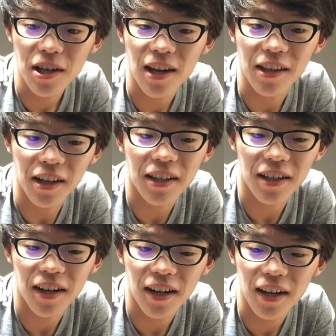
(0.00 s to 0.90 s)
えー、なか
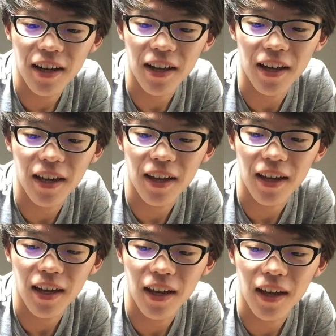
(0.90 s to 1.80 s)
なか、
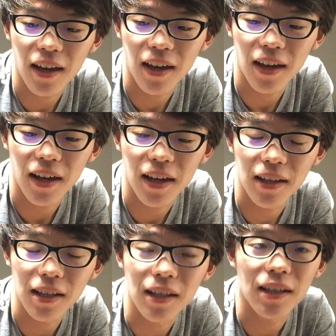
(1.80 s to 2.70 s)

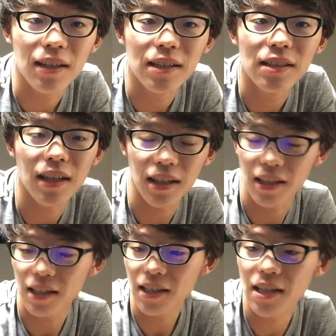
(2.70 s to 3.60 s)
えー、いい席、